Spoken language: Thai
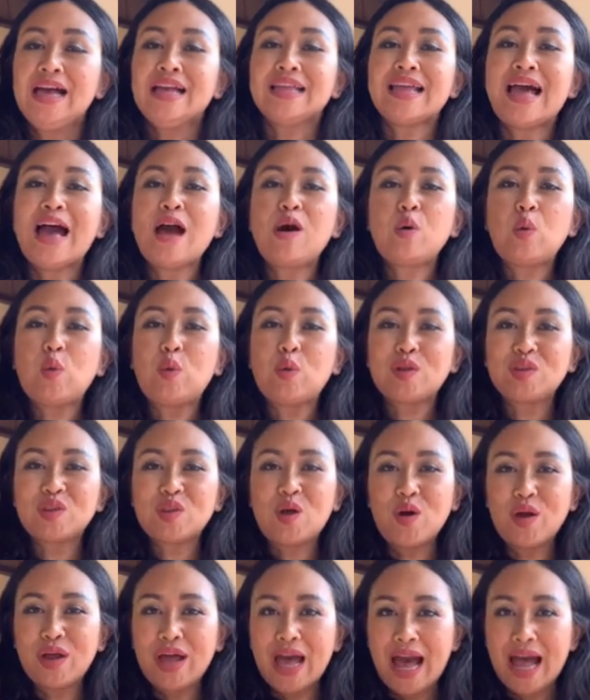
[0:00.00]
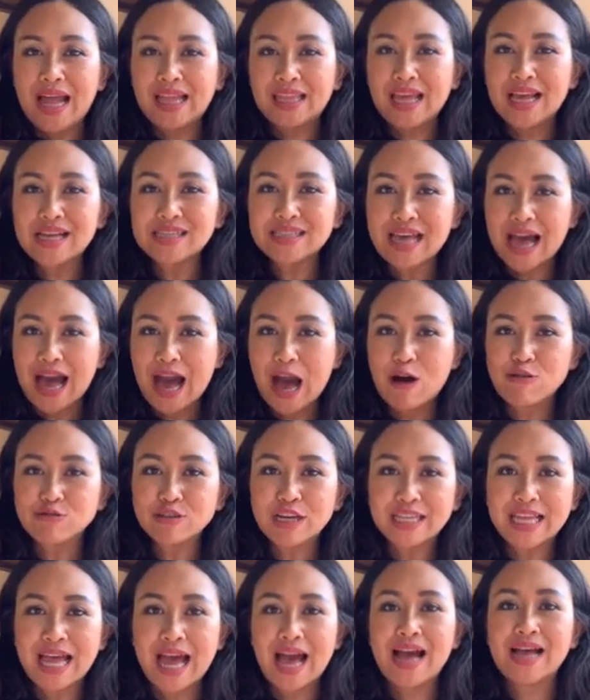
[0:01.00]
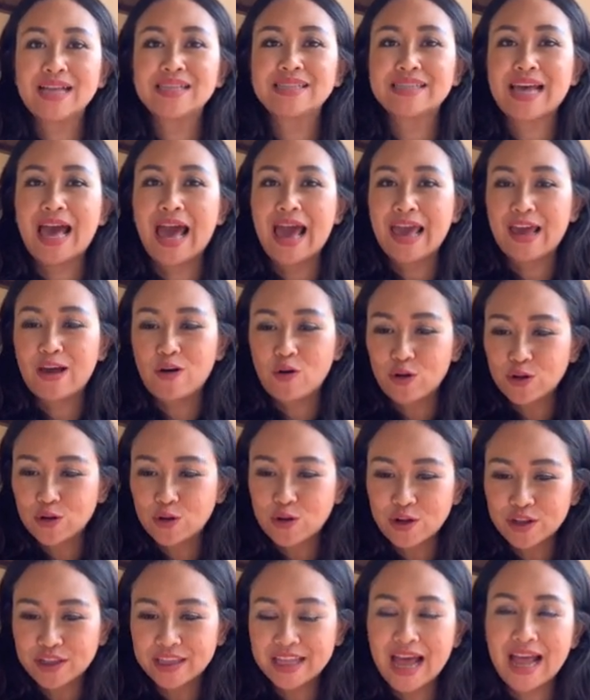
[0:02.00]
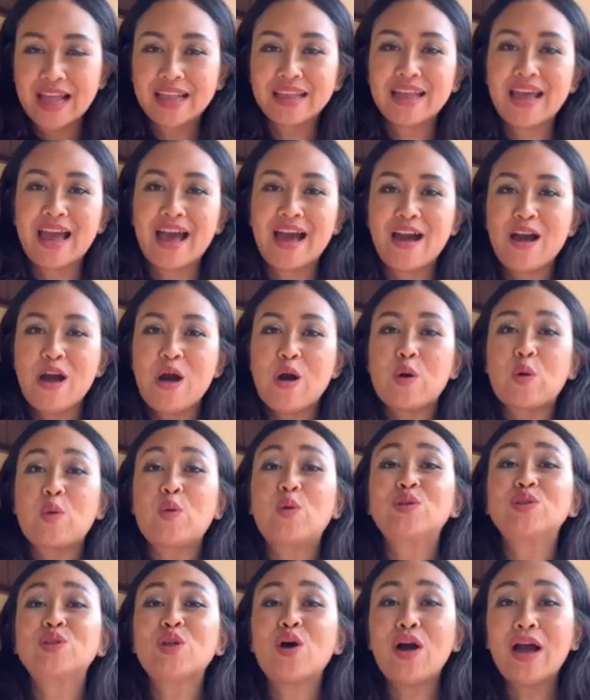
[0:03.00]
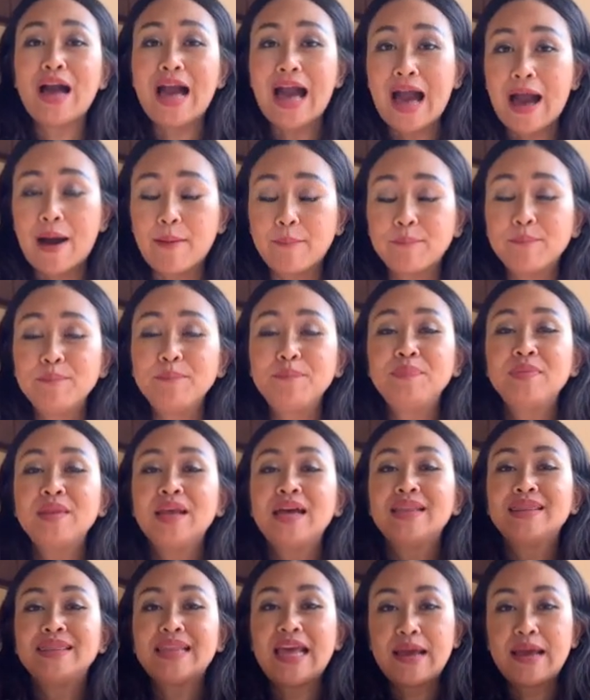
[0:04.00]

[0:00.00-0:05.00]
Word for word: ถ้าคุณต้องการที่จะเอาชนะใจคนคนนั้นเนี่ยคุณต้องขำ